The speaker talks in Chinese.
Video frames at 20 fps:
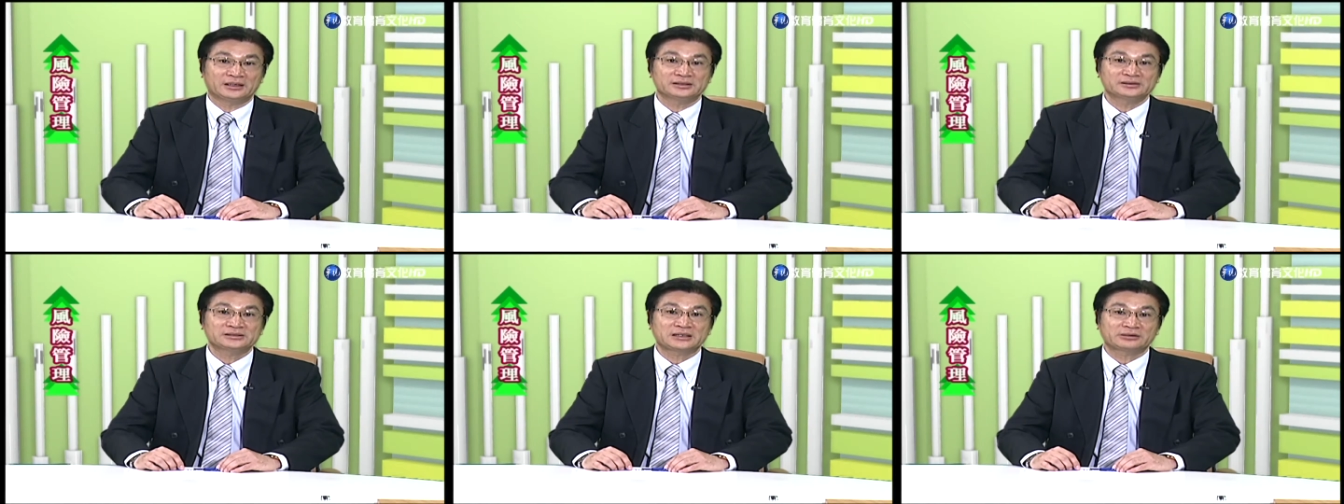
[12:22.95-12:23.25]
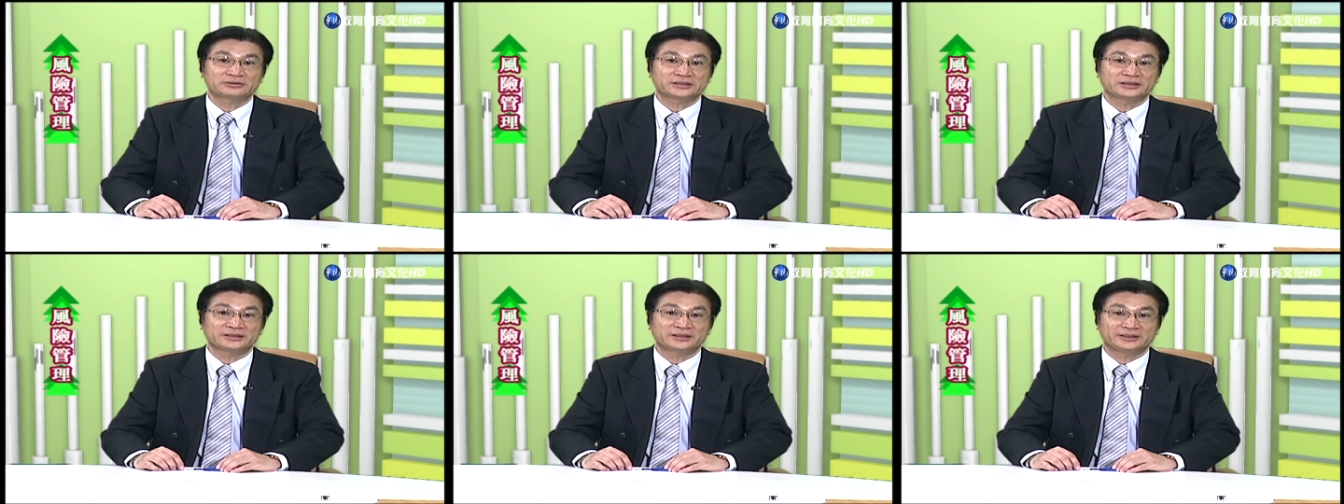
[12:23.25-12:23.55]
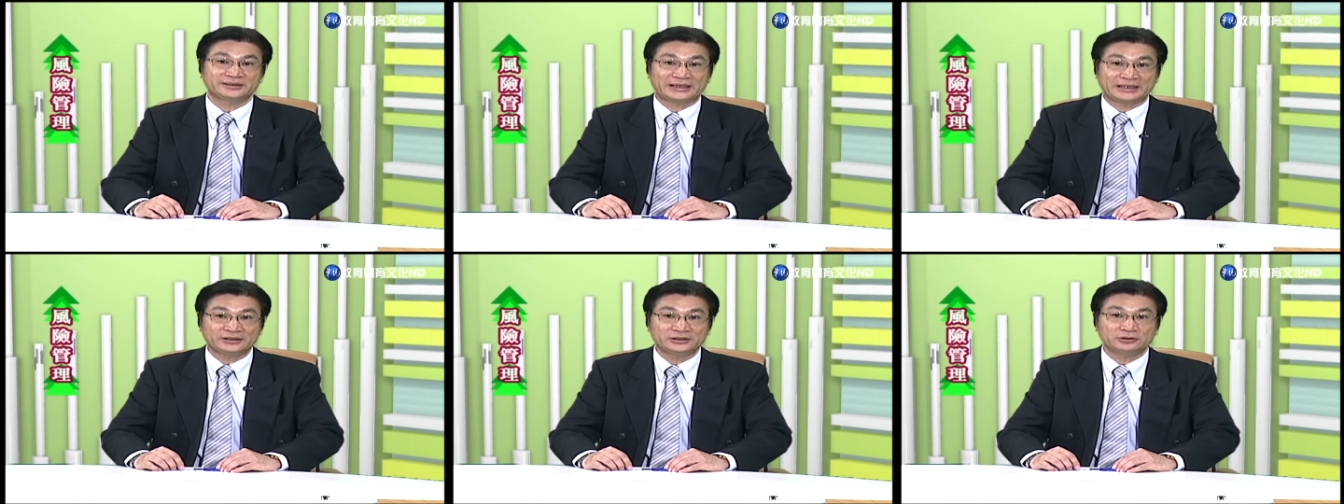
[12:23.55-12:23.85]
而造成
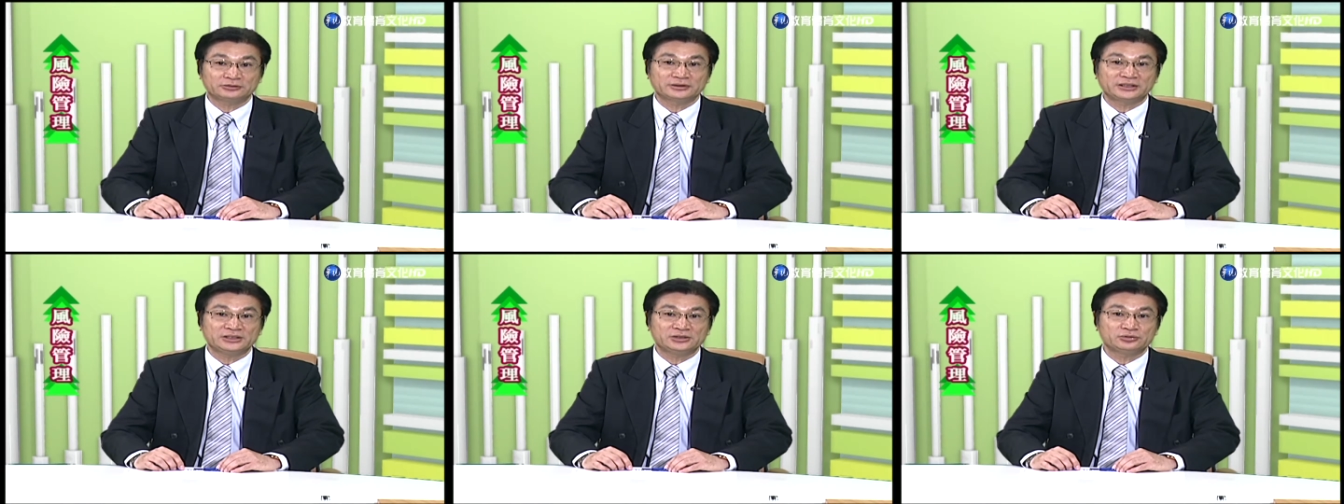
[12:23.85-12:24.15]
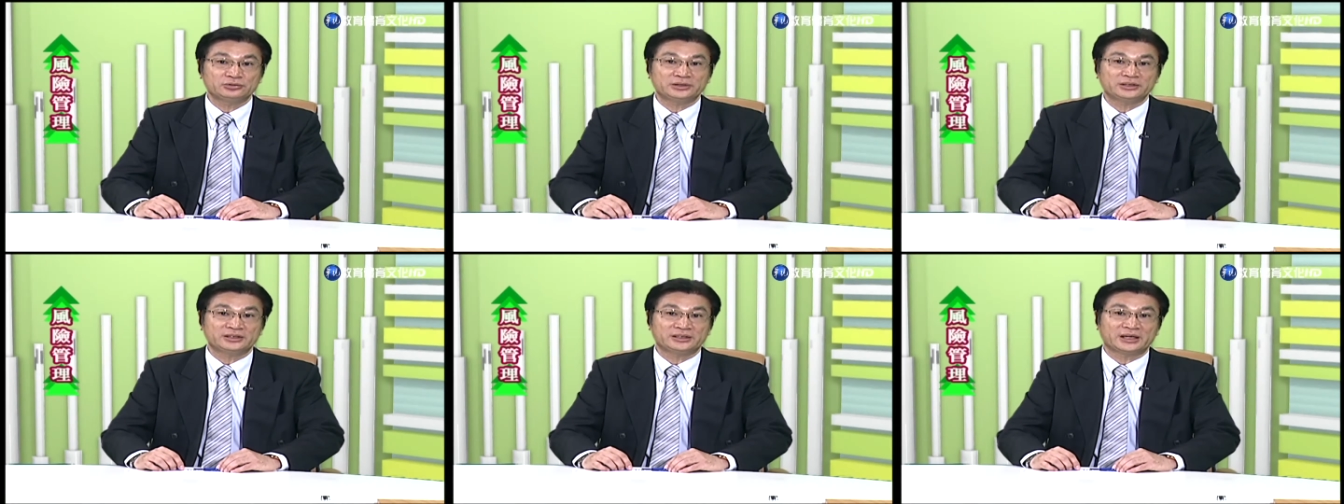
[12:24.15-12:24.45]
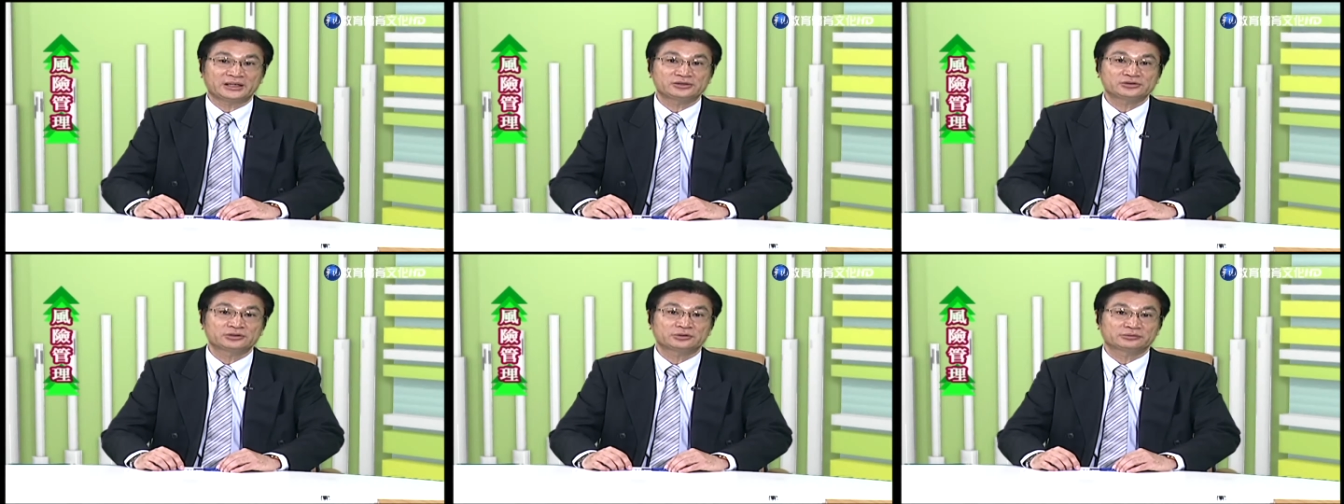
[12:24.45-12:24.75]
了南投地区
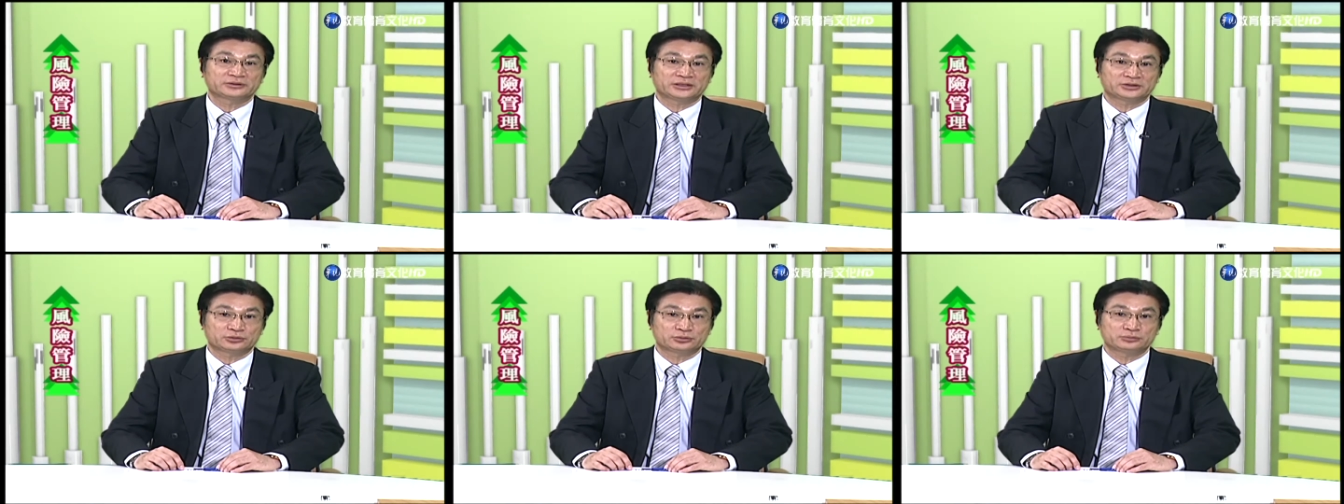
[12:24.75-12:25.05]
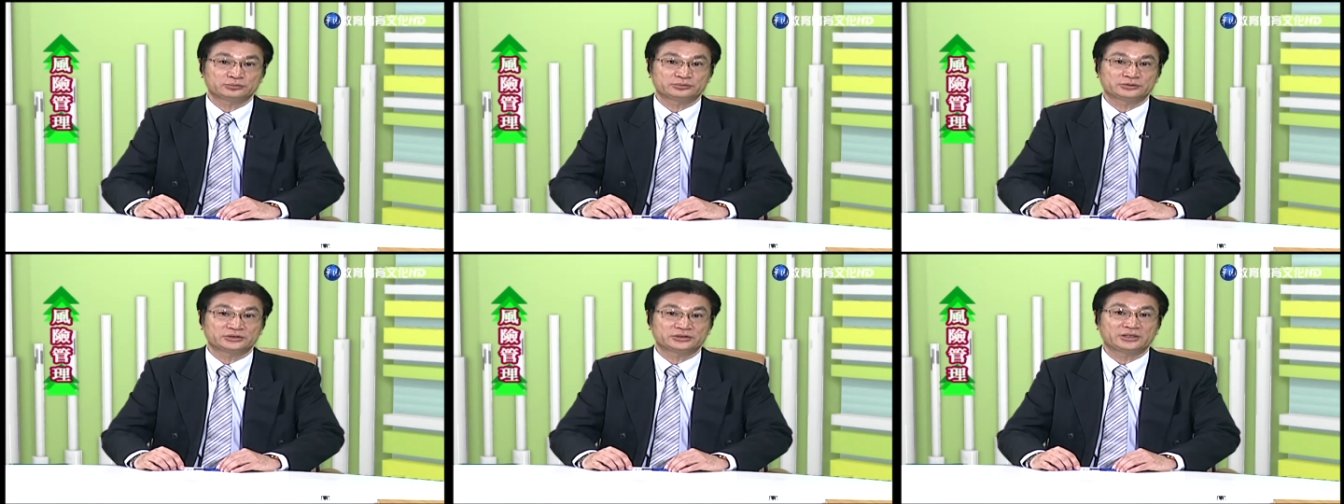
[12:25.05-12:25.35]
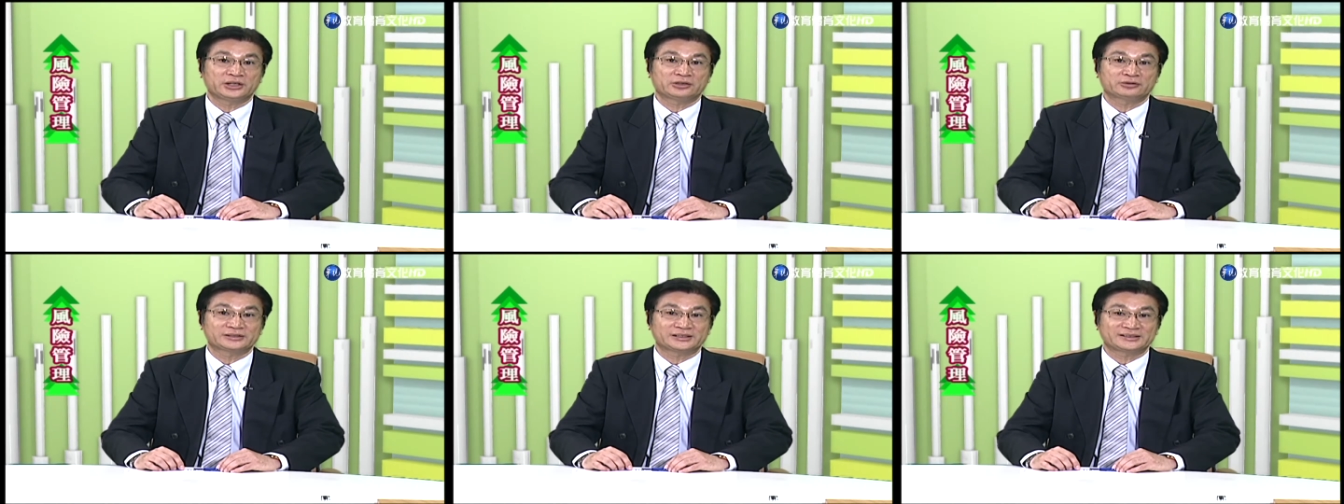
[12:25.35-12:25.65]
严重的土
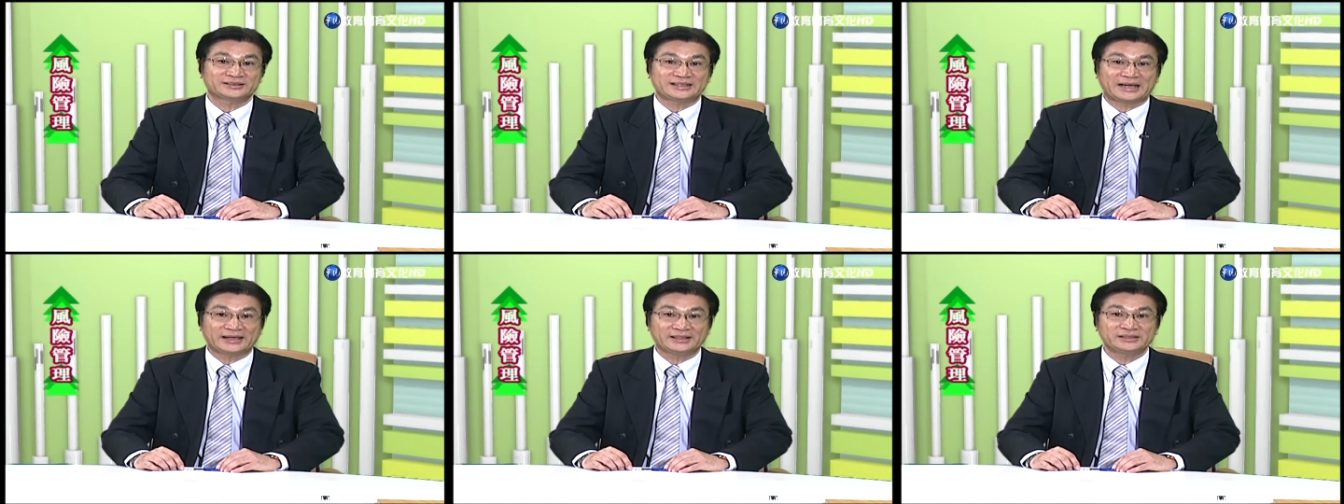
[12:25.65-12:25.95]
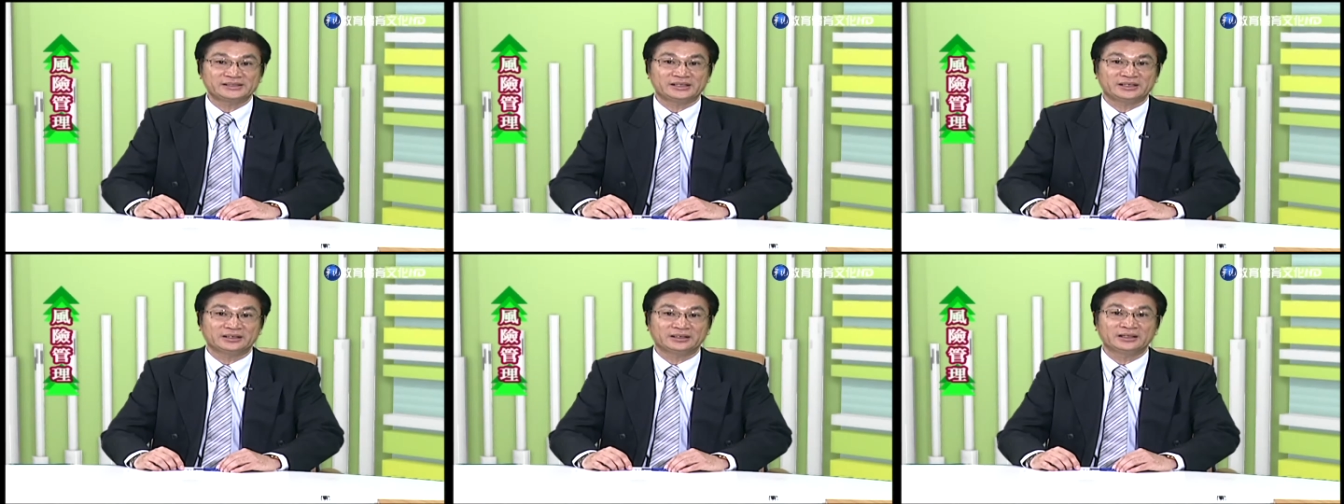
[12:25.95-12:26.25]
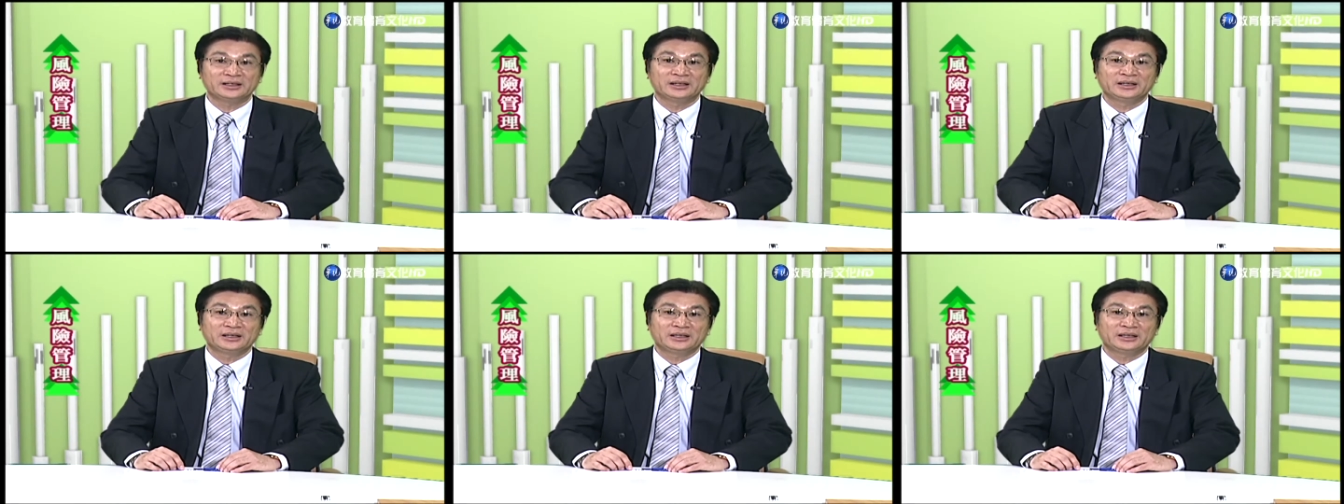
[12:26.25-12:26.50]
石流的灾情，